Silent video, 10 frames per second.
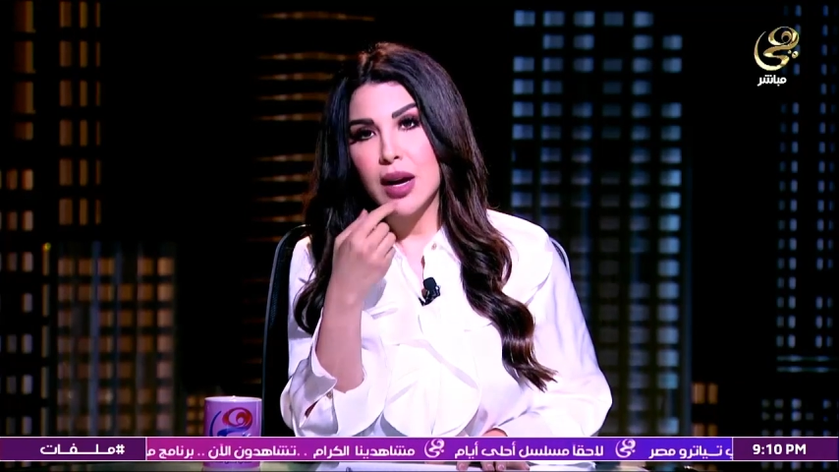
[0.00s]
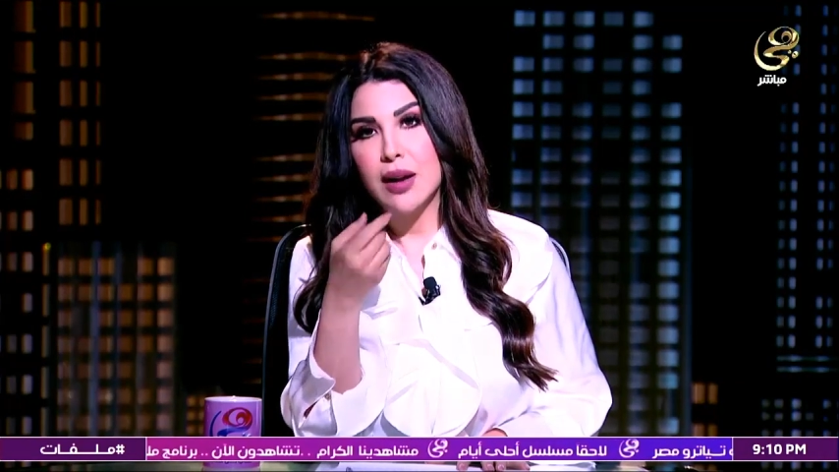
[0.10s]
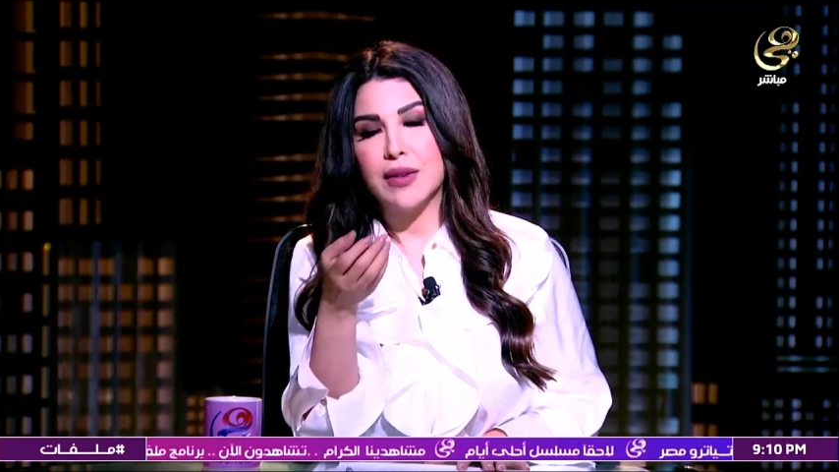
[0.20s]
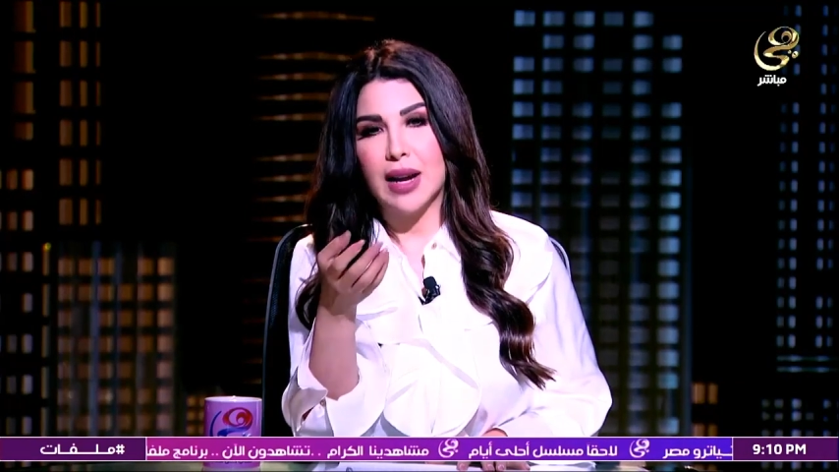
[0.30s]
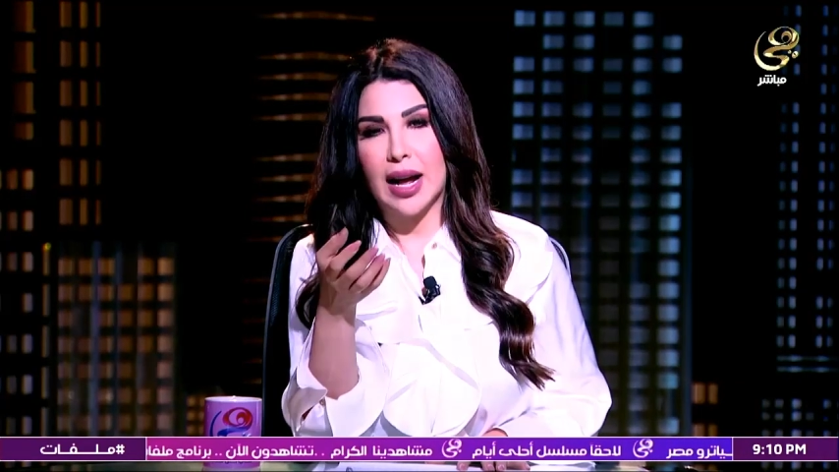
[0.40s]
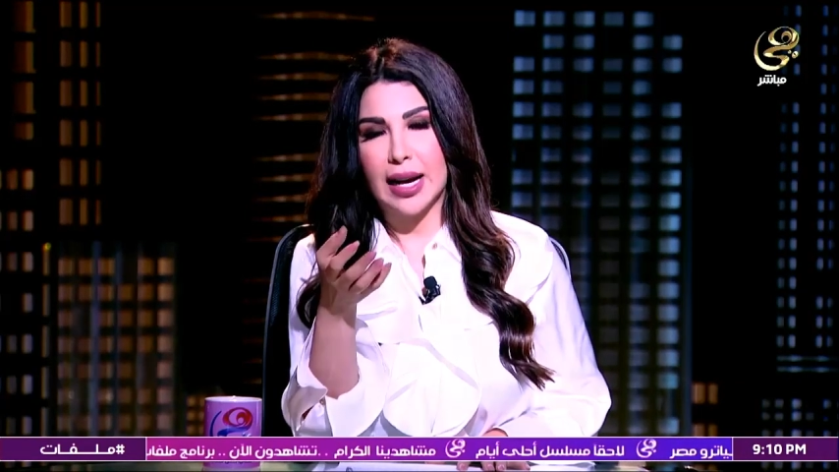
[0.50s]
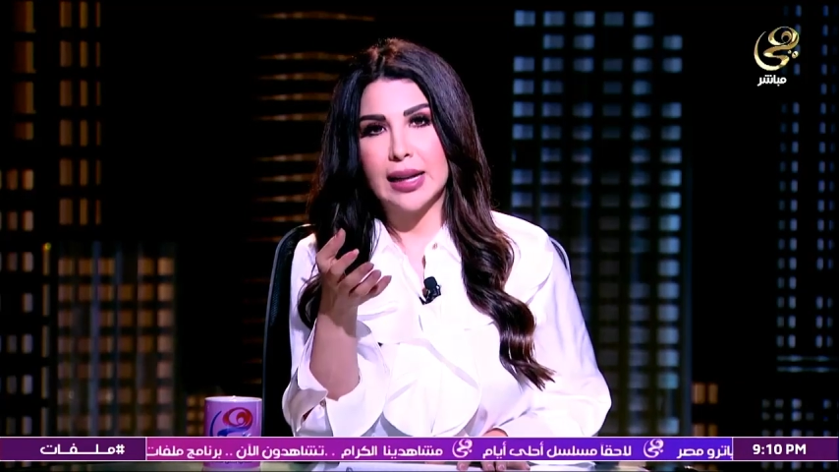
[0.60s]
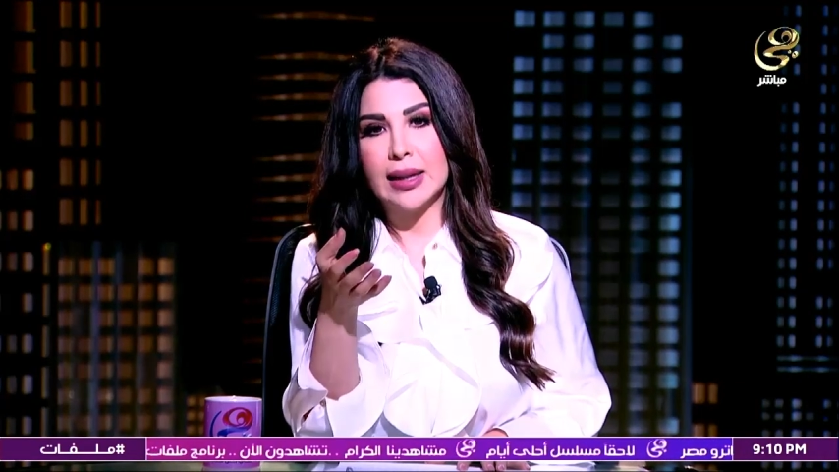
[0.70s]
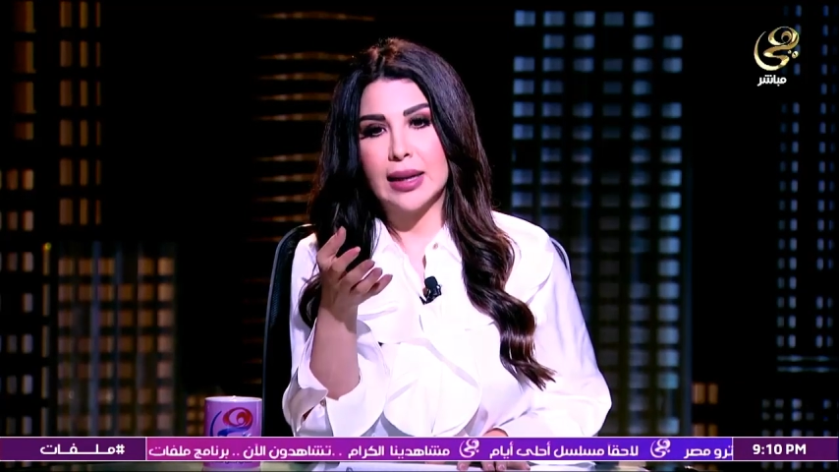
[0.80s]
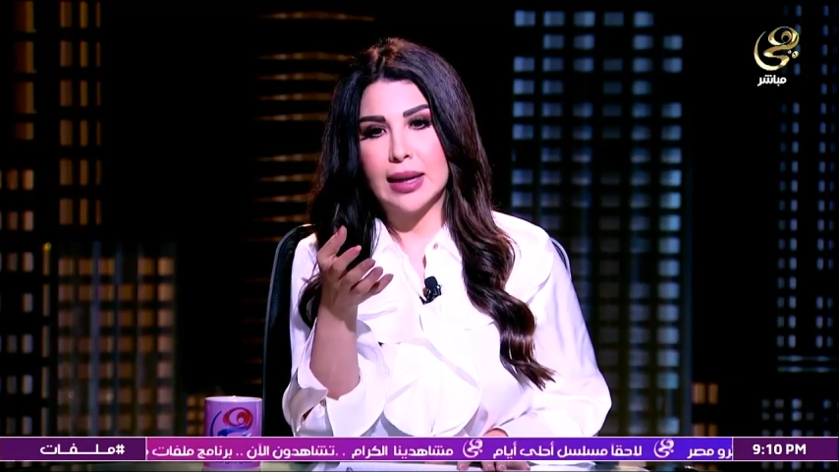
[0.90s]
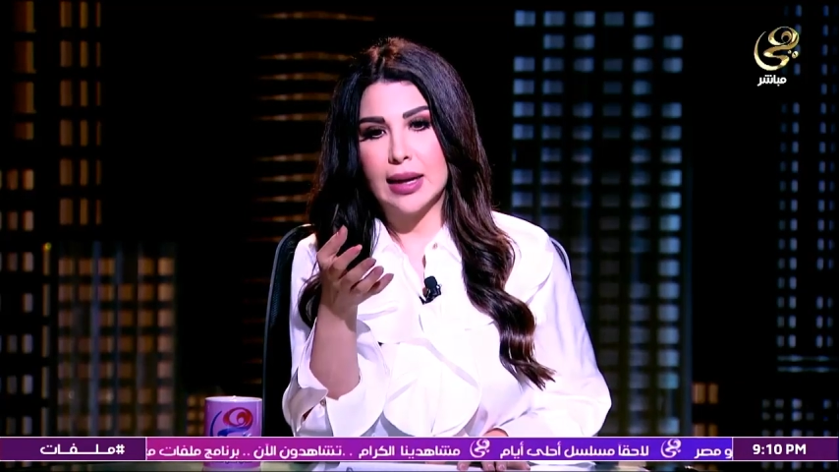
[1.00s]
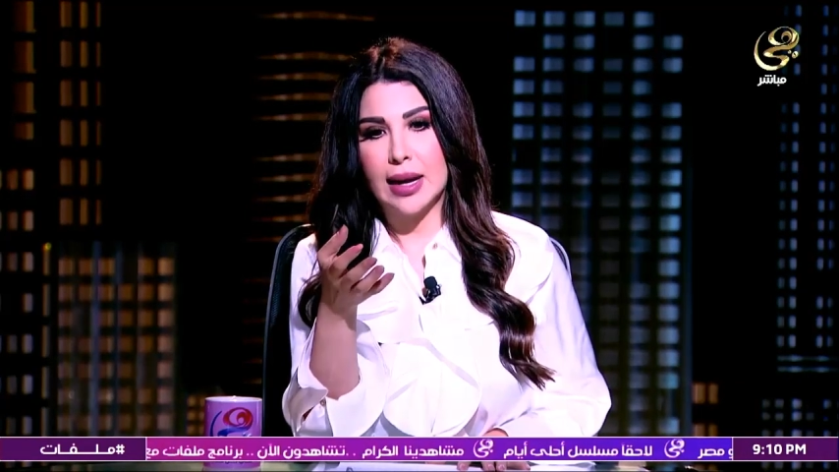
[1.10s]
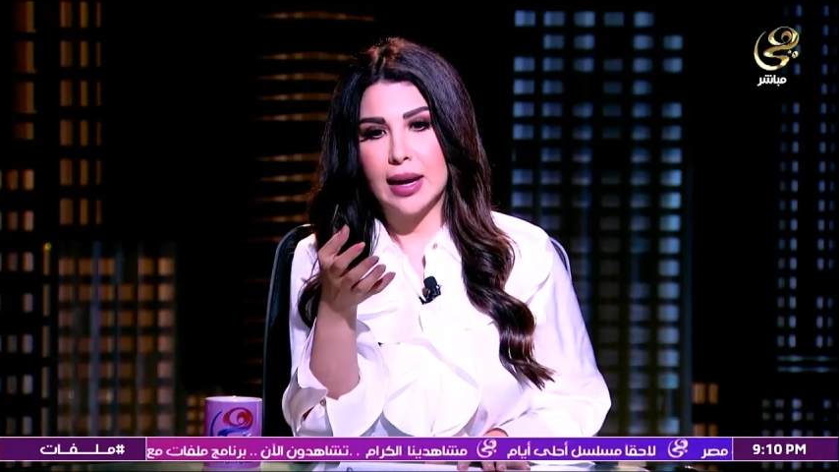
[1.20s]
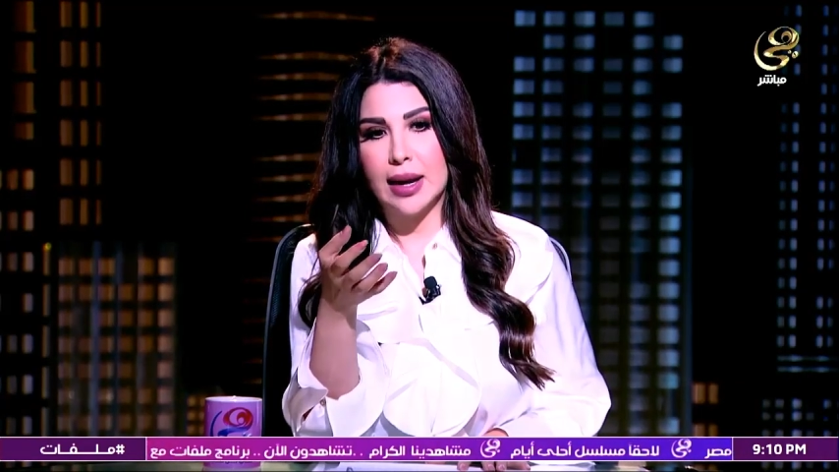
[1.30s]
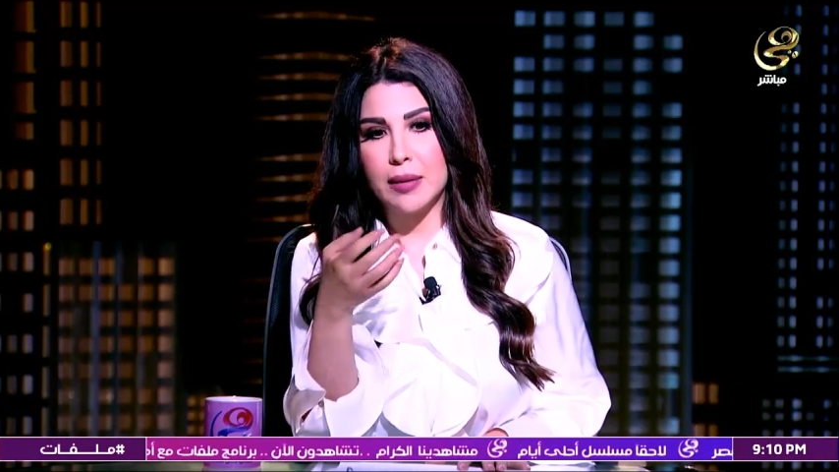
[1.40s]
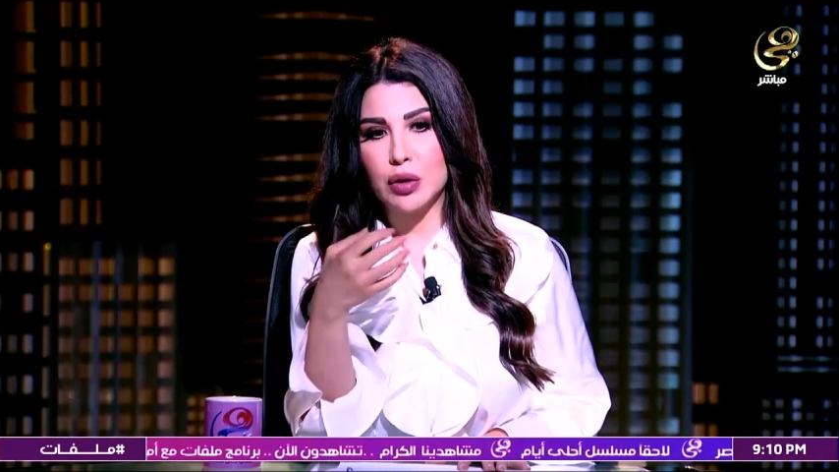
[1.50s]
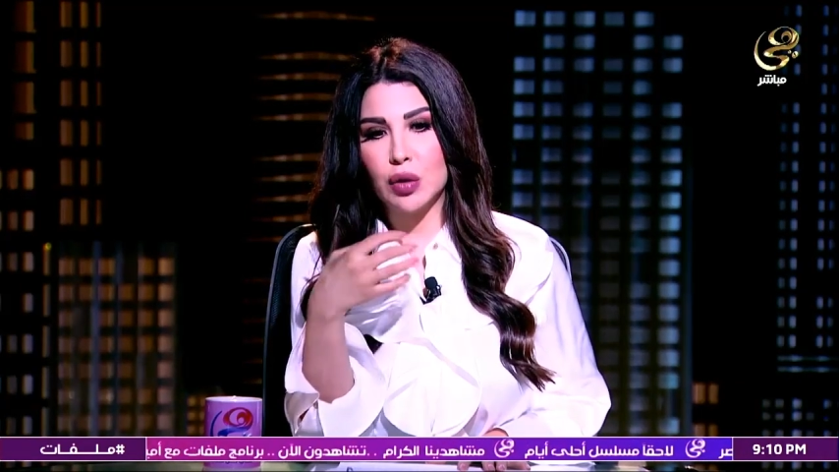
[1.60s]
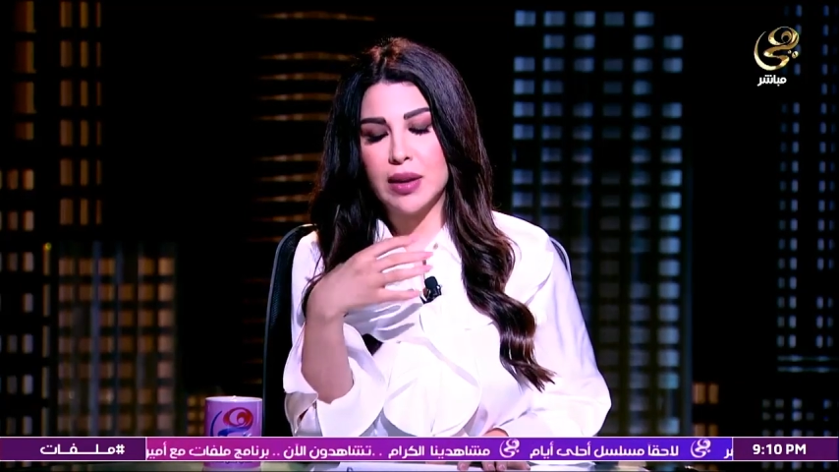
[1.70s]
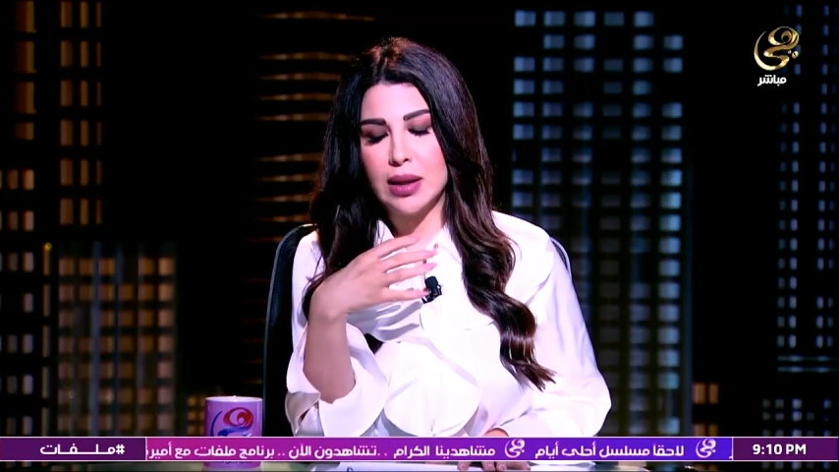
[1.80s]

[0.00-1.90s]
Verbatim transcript: الحاجات اللي أنا بشوفها